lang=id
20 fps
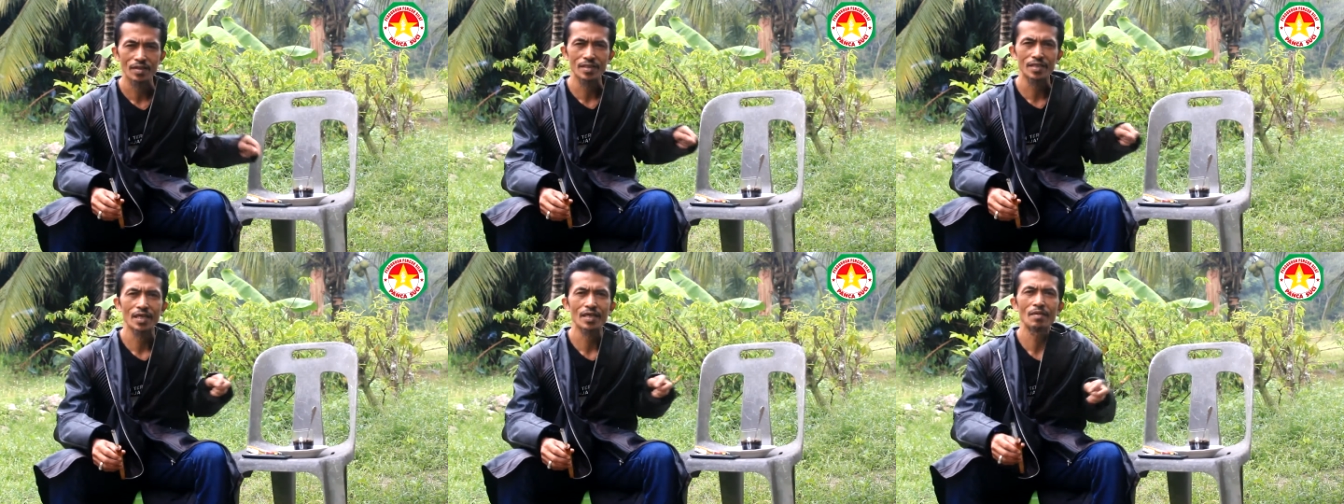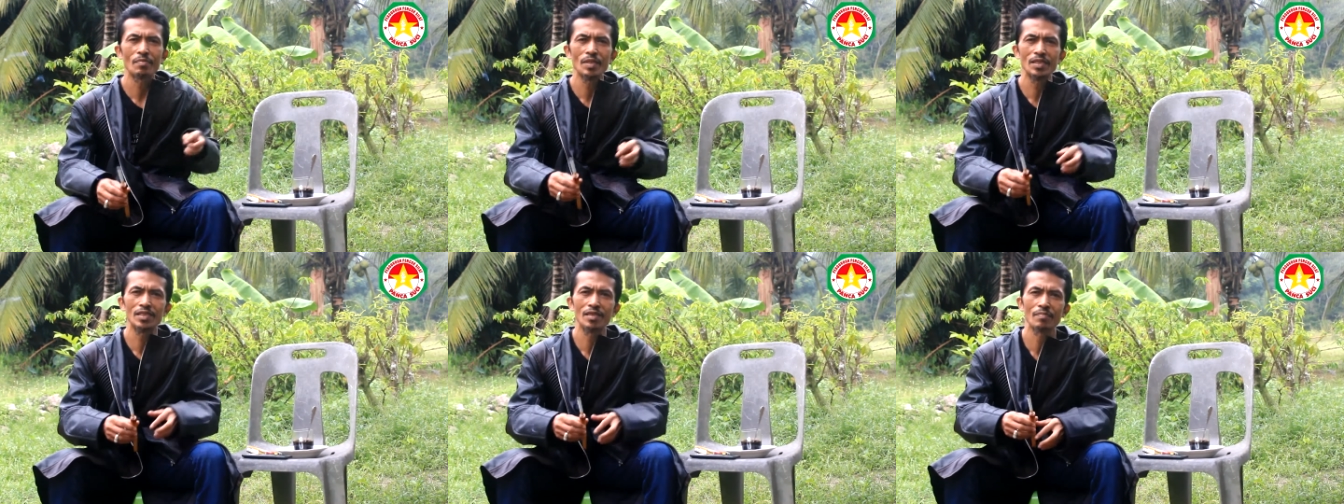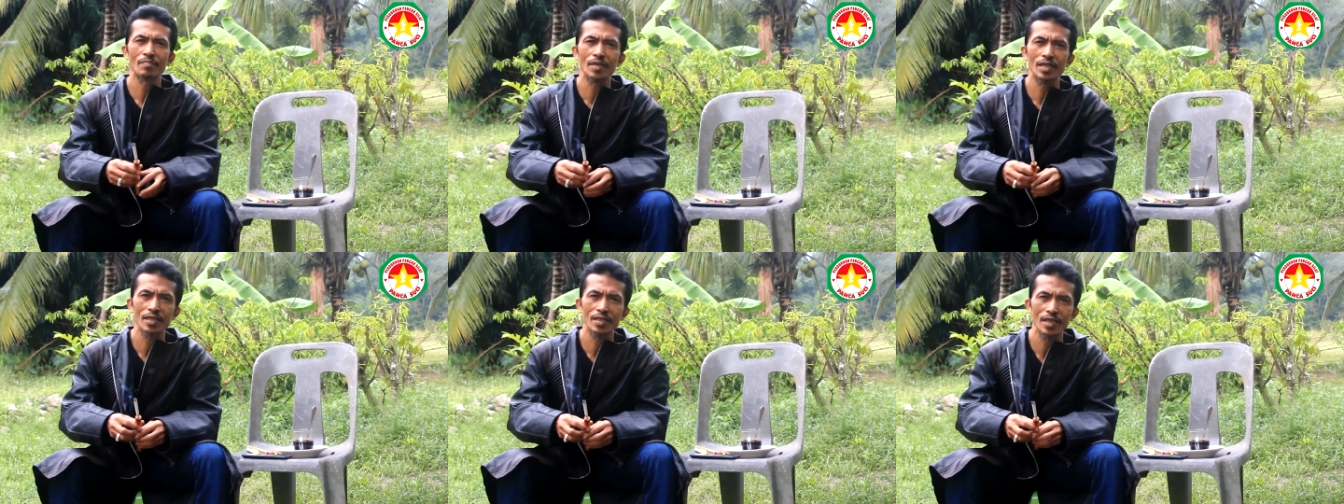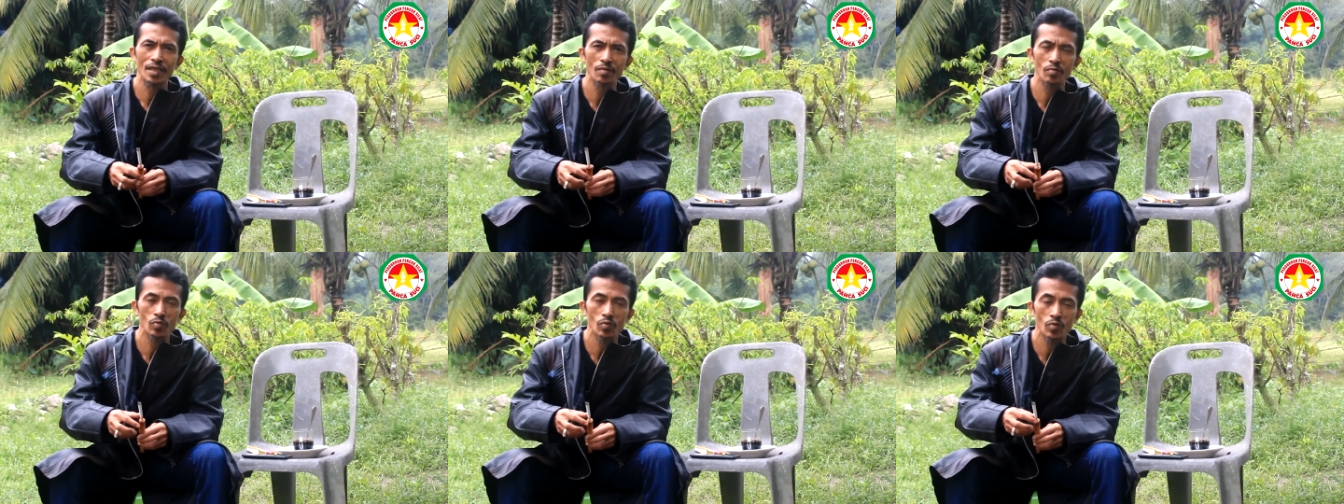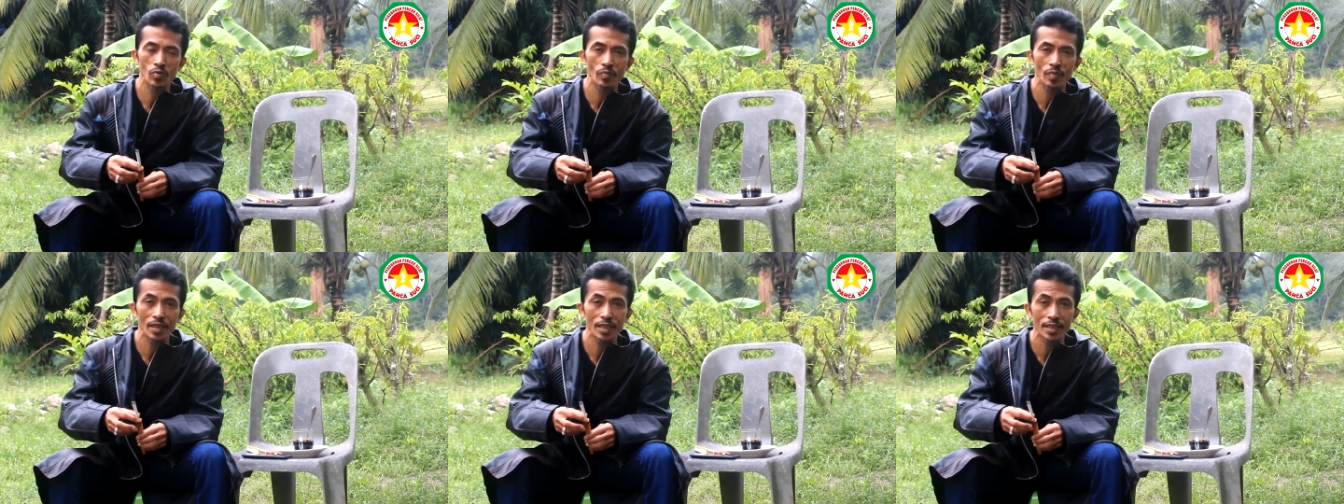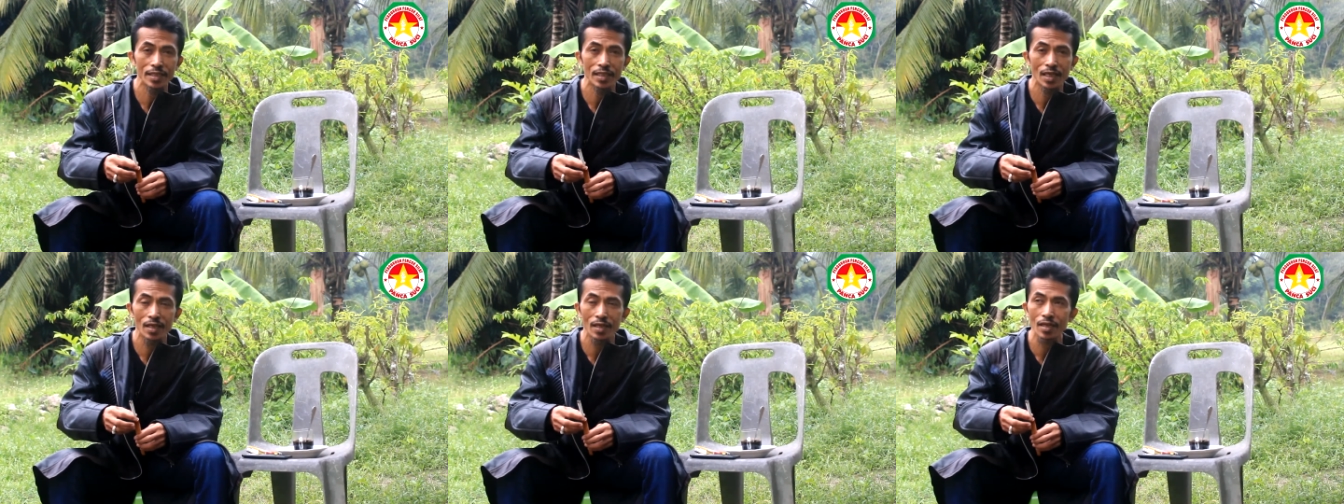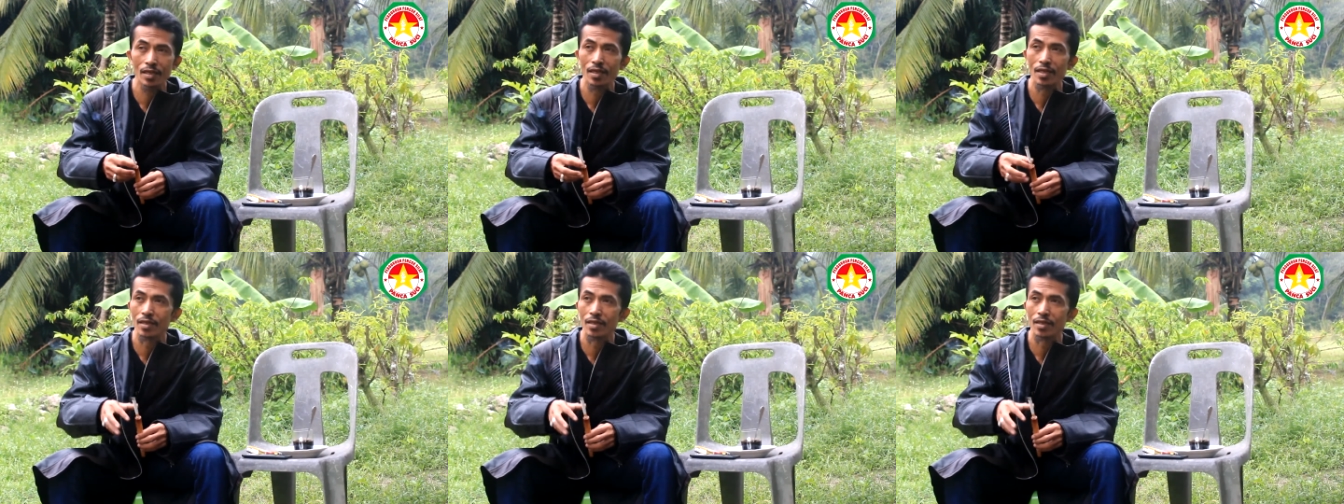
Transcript: saya macam mana untuk mengejar